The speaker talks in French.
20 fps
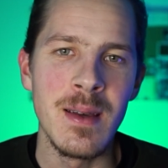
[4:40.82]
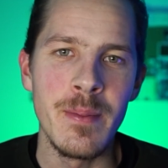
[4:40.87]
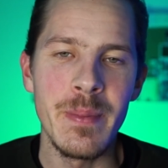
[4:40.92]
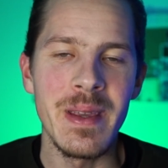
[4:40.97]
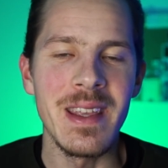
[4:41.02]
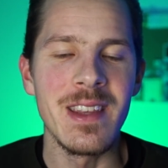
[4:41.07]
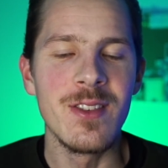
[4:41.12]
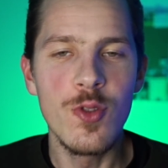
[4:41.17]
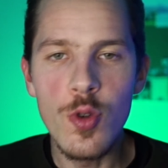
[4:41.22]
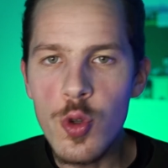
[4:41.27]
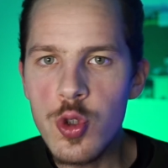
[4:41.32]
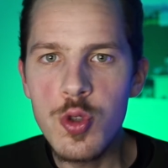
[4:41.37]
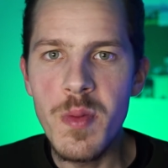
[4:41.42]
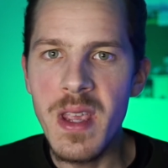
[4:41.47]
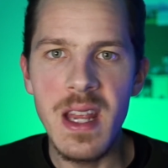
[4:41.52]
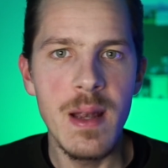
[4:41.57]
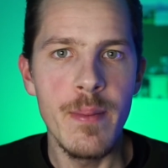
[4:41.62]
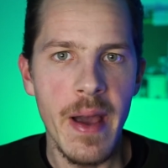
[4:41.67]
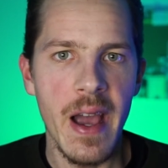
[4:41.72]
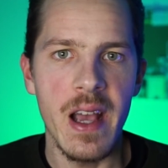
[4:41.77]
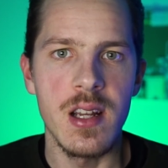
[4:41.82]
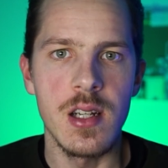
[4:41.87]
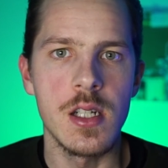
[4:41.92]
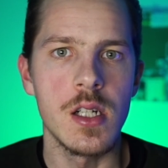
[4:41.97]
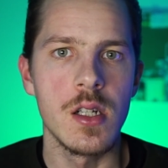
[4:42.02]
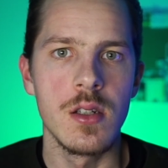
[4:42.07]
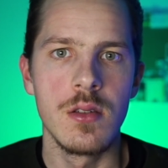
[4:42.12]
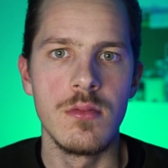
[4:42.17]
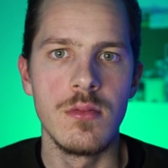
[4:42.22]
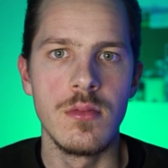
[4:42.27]
mais 12 000
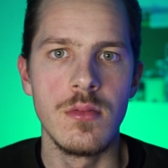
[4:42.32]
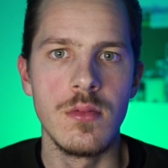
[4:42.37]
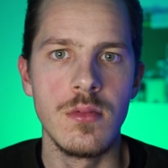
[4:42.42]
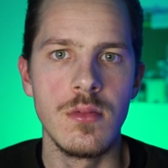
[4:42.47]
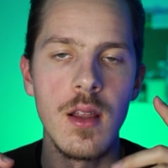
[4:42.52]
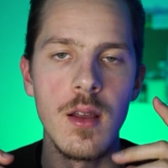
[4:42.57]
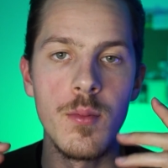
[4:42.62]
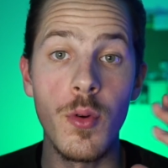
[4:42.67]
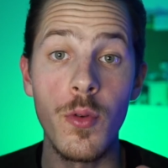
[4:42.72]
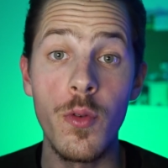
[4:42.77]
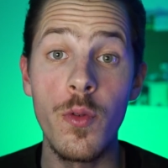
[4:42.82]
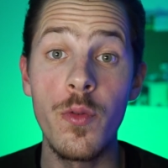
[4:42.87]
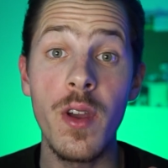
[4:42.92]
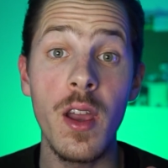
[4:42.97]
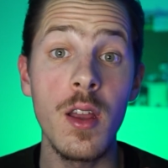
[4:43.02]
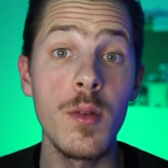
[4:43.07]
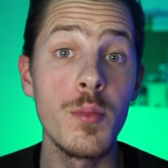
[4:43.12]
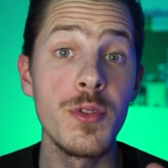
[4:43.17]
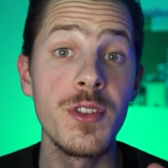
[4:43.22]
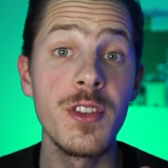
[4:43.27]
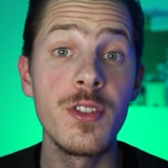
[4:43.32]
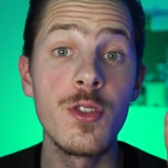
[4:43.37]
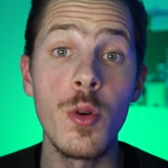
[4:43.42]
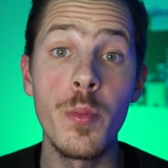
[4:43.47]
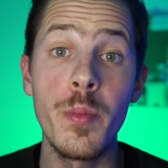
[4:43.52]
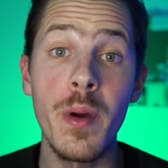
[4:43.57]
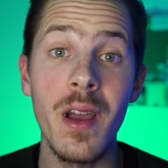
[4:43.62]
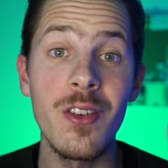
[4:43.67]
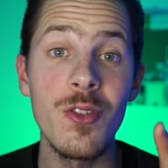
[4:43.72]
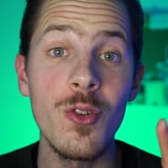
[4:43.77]
marches. Pour vous faire une petite
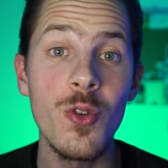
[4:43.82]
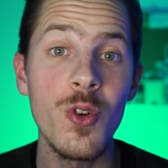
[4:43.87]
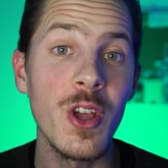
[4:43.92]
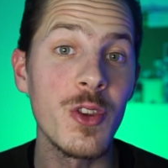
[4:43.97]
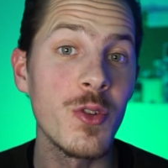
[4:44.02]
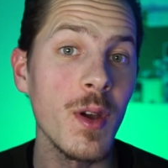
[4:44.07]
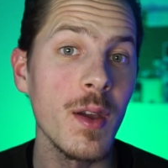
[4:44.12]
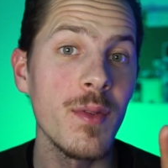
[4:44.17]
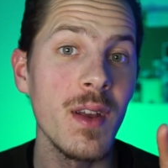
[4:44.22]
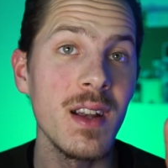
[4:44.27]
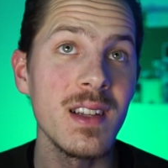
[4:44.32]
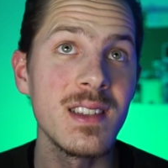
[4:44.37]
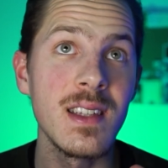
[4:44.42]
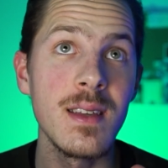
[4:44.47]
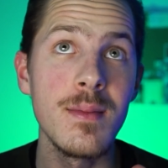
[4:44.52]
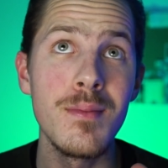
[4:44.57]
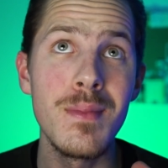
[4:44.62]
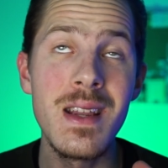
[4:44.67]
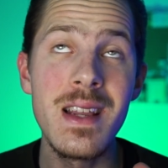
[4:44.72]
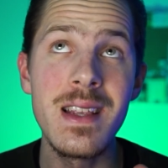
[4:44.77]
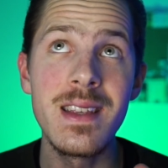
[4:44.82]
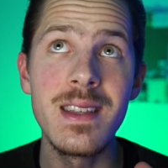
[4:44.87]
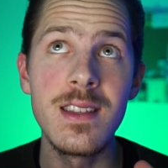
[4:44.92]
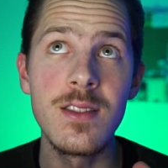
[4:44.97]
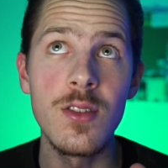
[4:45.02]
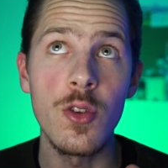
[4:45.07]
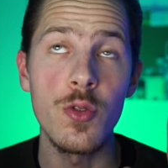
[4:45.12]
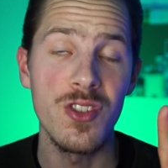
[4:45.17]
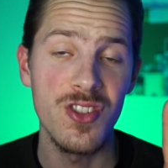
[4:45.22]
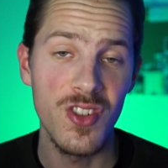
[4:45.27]
comparaison, la tour Eiffel, c'est
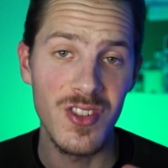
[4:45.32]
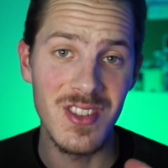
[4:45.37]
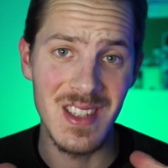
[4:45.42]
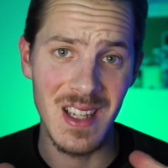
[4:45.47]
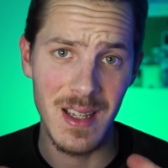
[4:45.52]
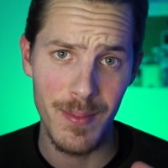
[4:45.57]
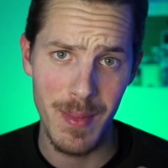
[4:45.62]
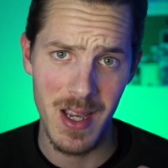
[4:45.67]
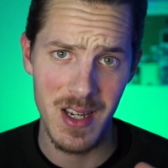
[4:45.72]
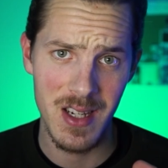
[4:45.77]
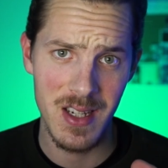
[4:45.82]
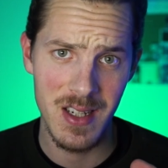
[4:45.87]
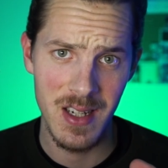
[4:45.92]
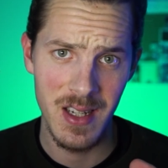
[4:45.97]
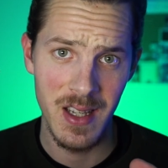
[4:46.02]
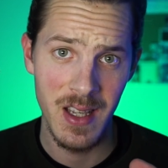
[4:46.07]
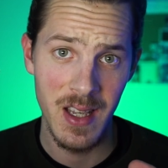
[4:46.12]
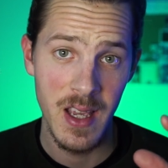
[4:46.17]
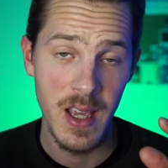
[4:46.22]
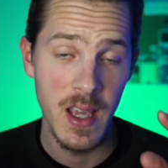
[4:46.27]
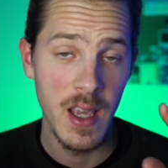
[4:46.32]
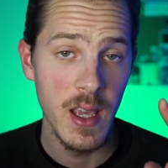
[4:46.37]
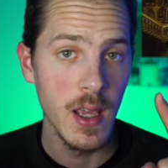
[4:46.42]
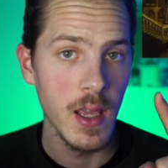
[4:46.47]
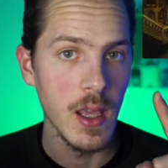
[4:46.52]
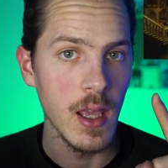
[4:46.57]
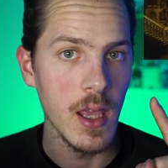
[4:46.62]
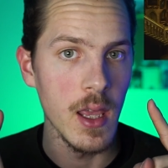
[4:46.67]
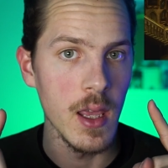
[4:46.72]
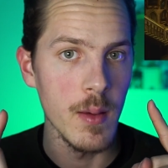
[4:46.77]
1665 marches.
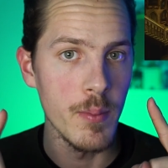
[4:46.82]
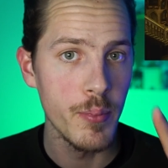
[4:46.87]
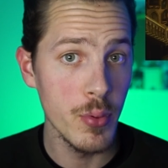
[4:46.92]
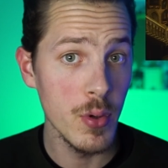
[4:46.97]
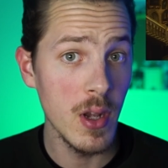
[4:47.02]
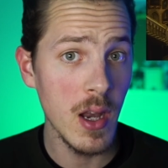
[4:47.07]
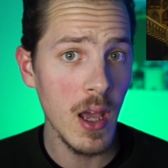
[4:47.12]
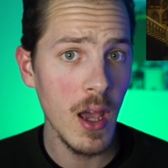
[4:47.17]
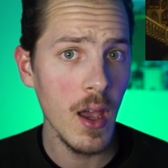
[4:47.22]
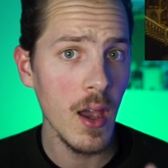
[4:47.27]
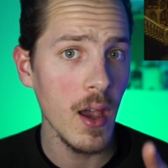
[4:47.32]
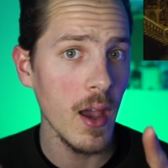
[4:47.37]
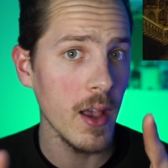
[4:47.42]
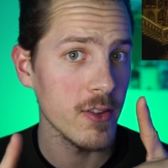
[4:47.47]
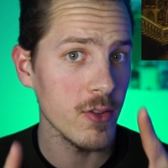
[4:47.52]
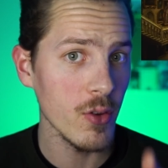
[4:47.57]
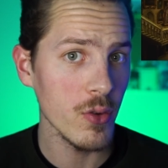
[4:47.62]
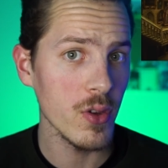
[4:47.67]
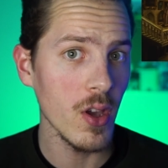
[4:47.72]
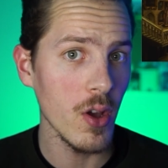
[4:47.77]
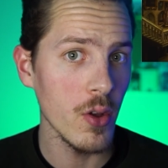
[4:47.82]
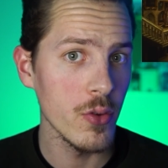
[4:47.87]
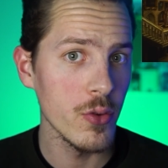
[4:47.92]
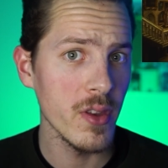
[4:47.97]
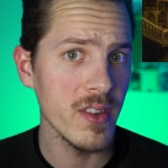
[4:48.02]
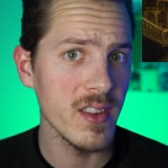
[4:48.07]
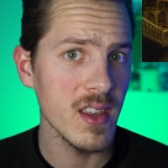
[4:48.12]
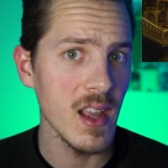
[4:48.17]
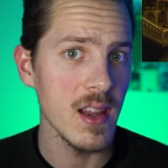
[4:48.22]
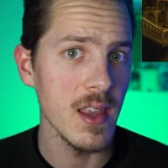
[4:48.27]
Et Poudlard a 142
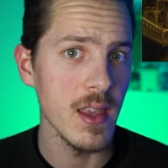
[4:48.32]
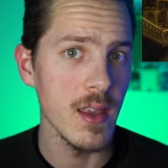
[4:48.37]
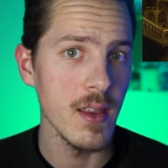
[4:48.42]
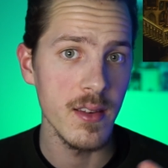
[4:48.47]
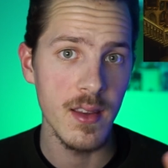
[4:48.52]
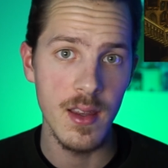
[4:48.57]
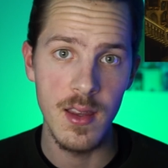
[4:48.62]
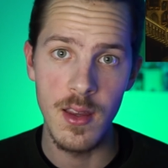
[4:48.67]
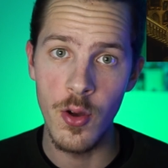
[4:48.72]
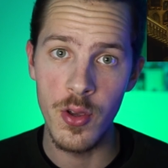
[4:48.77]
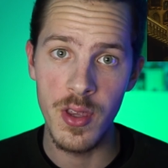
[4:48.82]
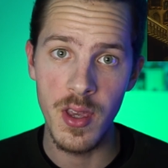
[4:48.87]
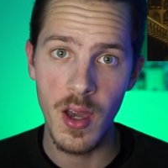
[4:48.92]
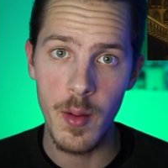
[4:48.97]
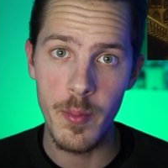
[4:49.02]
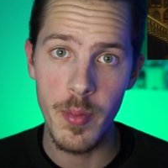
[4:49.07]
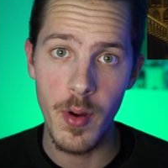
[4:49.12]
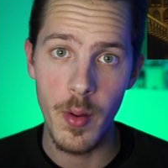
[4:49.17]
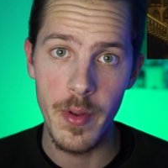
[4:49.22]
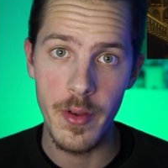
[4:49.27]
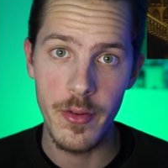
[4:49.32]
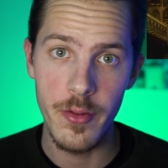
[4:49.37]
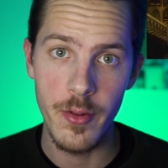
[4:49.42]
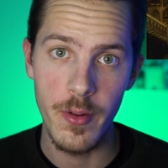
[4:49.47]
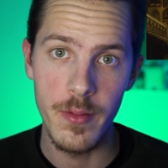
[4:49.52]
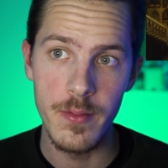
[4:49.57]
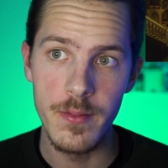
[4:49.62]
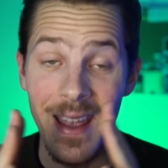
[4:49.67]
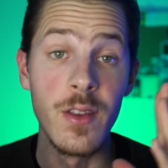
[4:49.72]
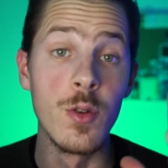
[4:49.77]
escaliers, ce qui n'a aucun rapport, bien sûr.
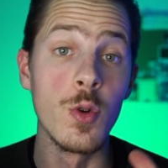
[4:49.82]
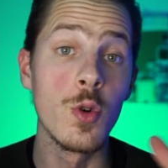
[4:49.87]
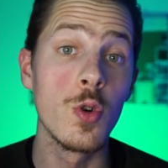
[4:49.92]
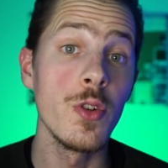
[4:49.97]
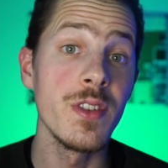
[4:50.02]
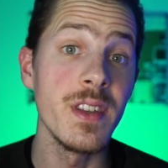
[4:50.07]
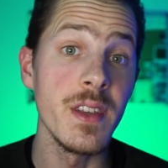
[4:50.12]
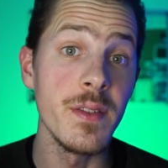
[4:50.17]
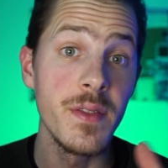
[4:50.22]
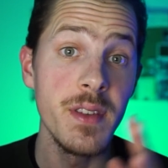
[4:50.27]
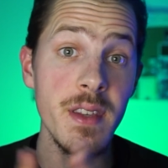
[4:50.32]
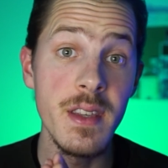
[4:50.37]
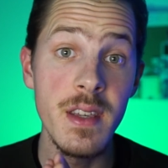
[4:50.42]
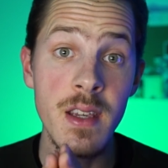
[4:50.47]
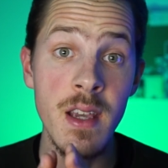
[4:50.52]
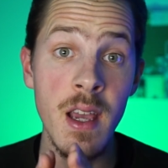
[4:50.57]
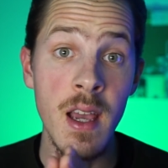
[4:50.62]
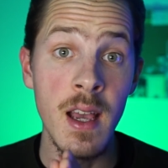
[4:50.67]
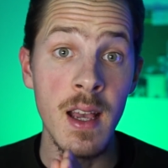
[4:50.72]
Et donc le défi,